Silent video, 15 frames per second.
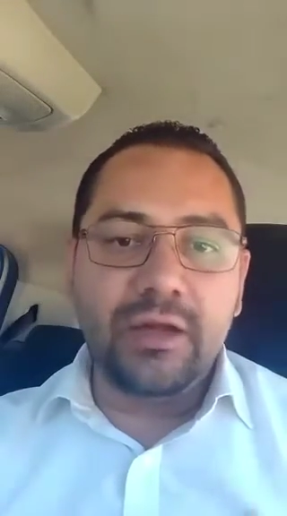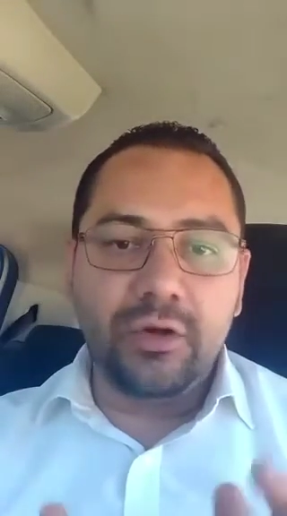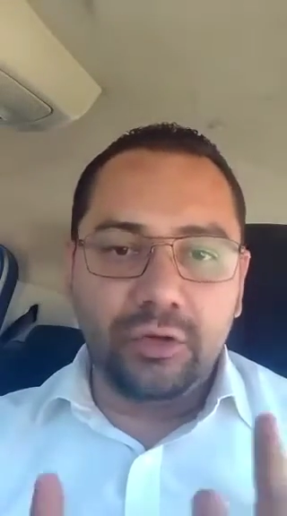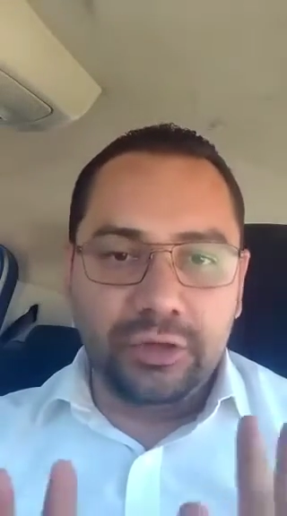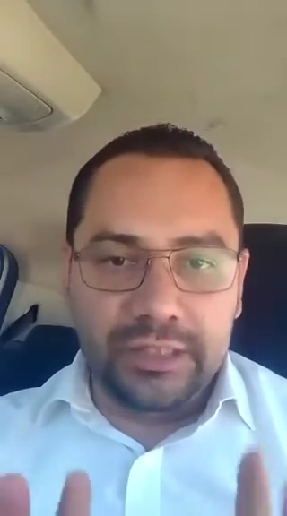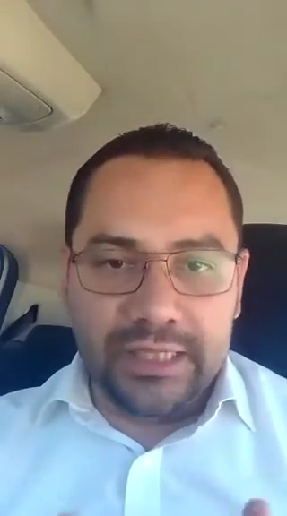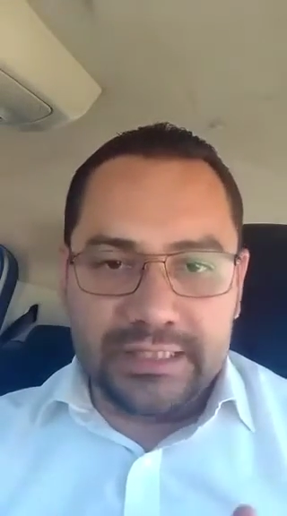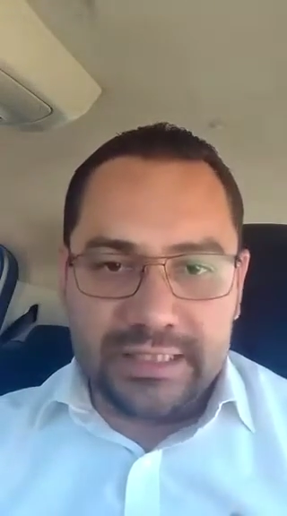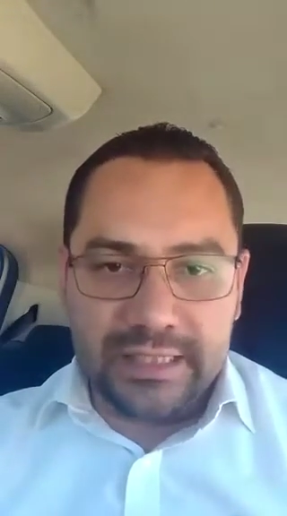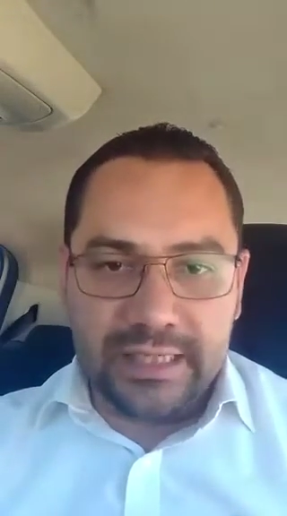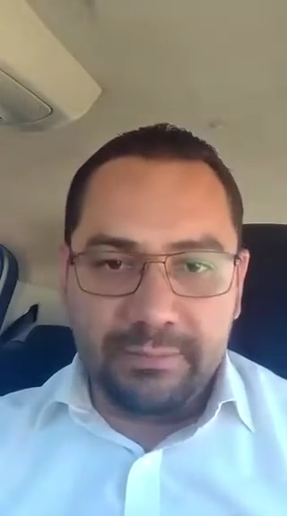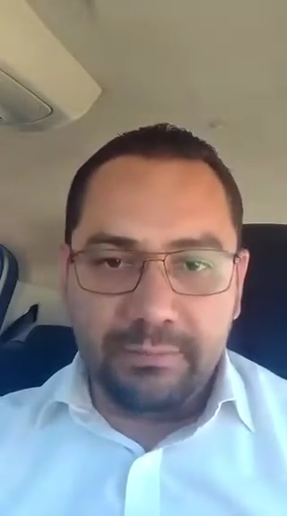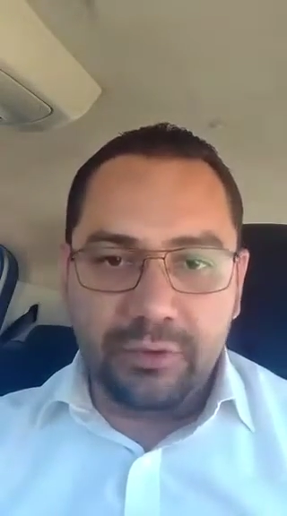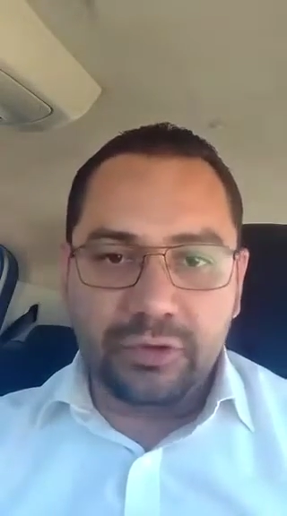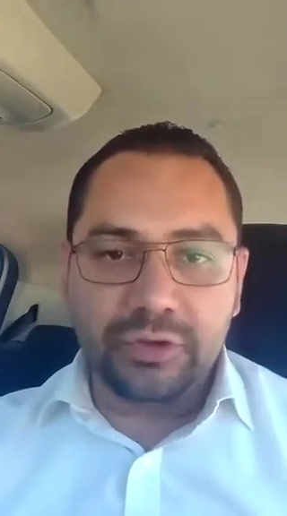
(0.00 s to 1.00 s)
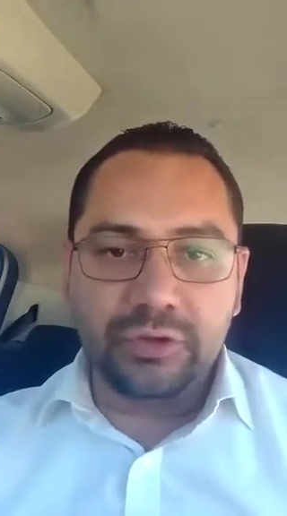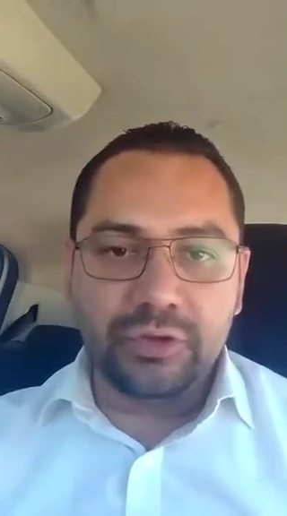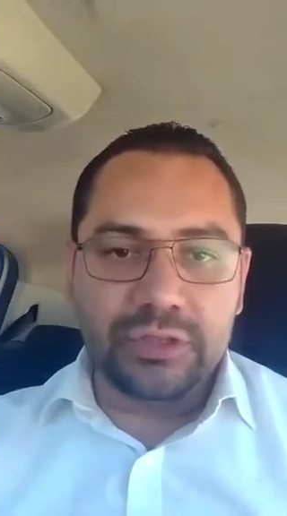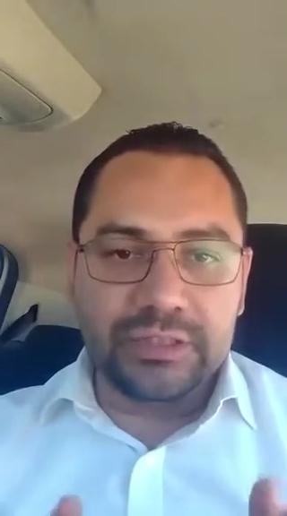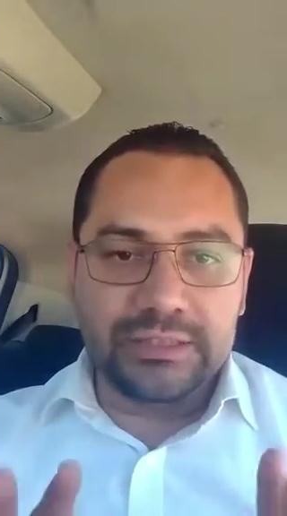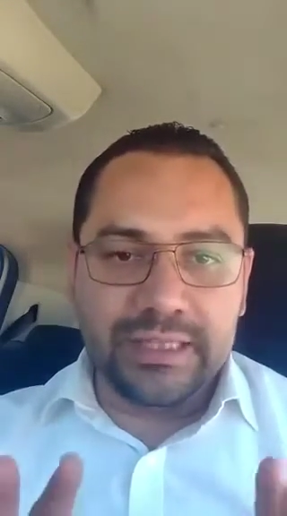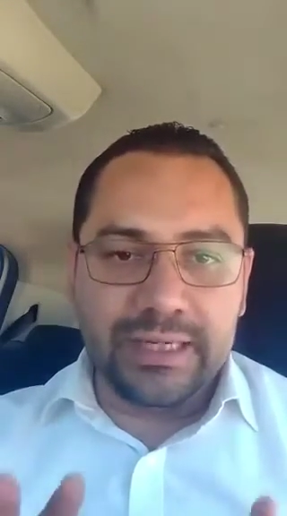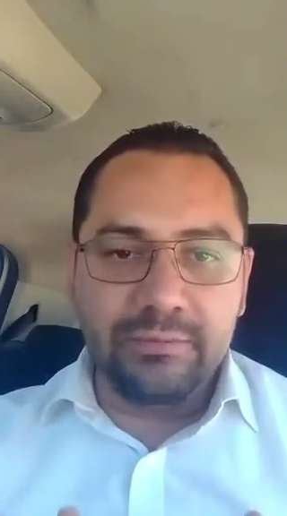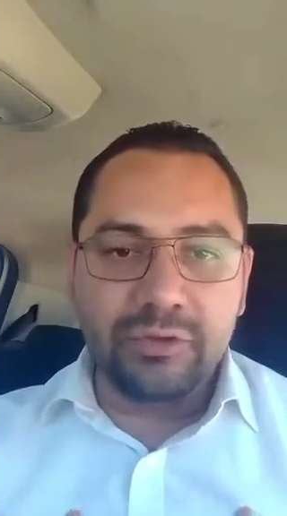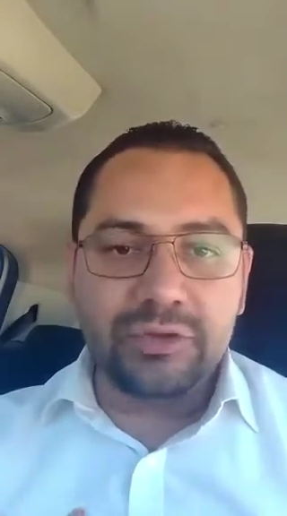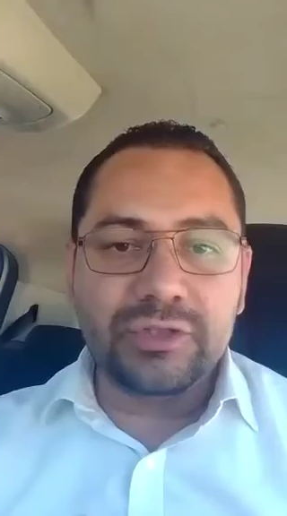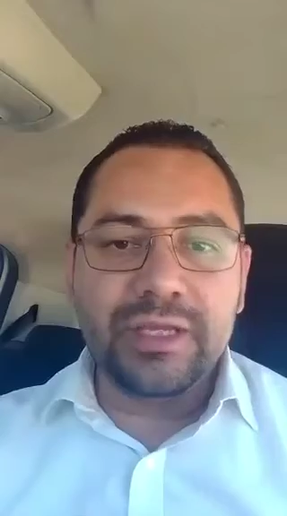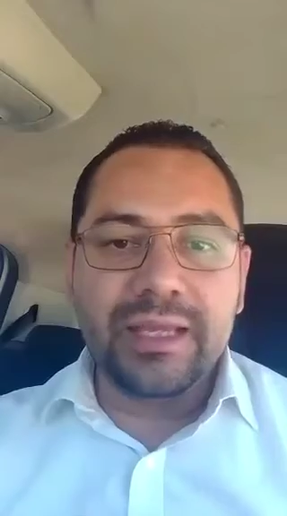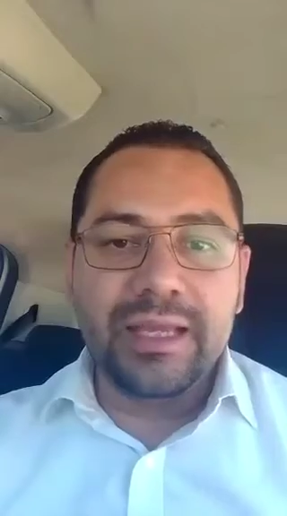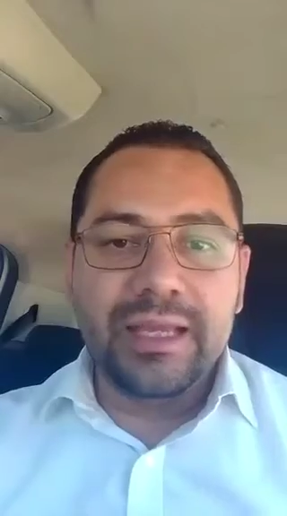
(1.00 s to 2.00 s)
con 10 equipos. Entonces tenemos,